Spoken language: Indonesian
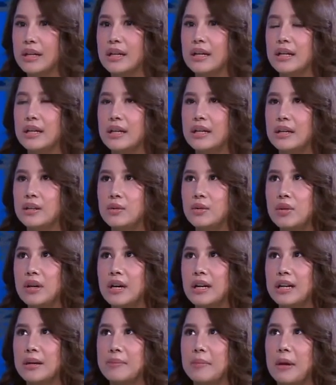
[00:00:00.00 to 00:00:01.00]
itu
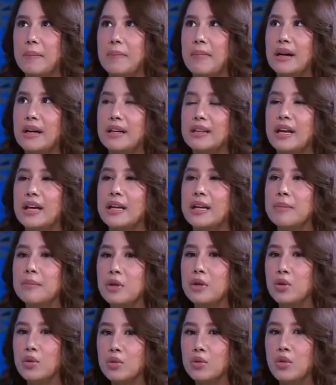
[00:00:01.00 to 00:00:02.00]
karena memang kita ingin
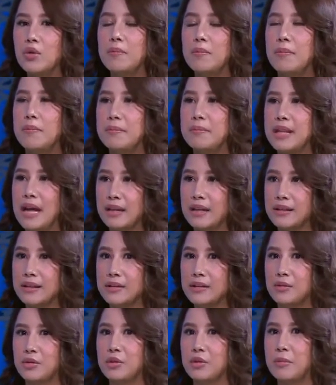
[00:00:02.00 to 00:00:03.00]
mendukung dan
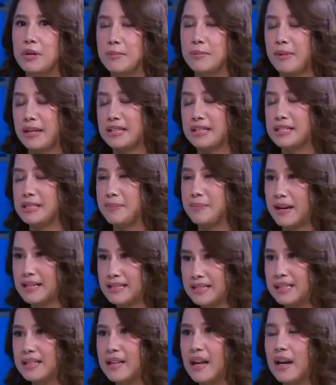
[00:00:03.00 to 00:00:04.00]
turut
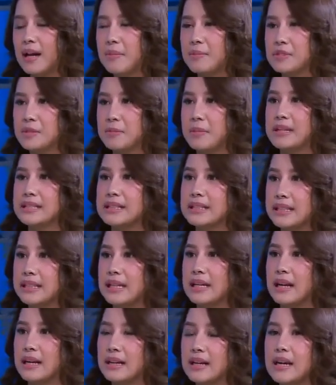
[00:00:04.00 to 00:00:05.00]
berpartisipasi dalam smart city
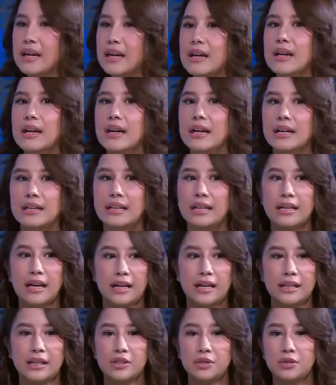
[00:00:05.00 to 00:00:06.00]
karena ketika
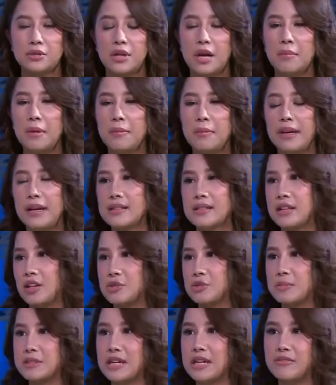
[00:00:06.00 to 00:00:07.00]
kita sudah memberikan 100%
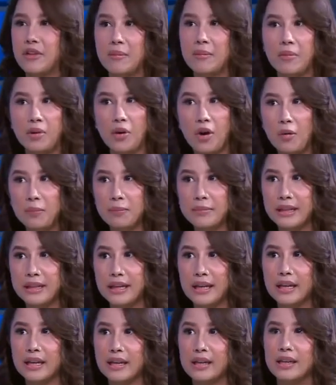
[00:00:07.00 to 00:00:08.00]
fiber
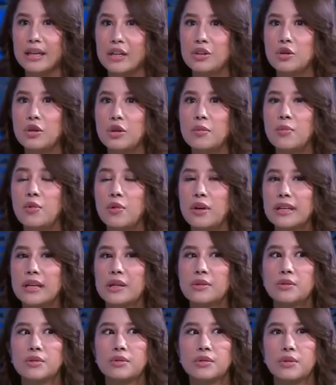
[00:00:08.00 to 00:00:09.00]
optik itu kemungkinan
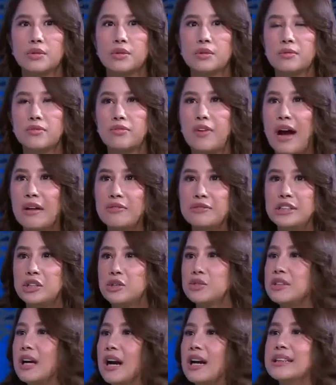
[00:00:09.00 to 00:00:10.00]
untuk 5G itu
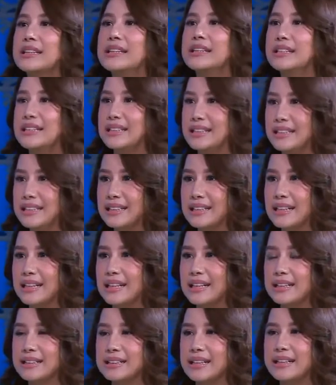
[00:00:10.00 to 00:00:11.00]
sangat tinggi.
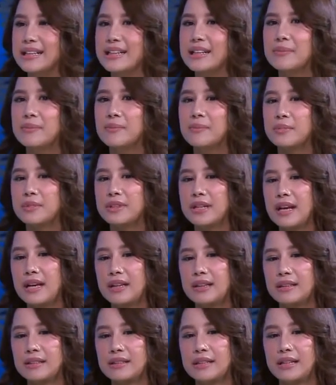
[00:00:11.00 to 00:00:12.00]
Hmm. Jadi ke,
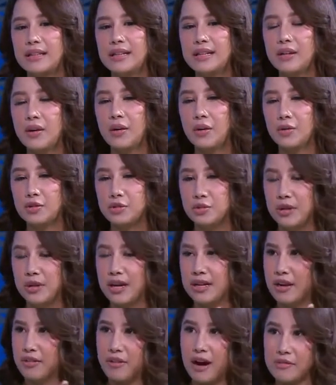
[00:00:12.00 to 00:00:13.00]
dan jadi kalau sudah
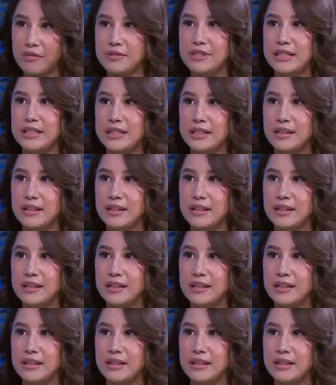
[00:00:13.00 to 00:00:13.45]
ada 5G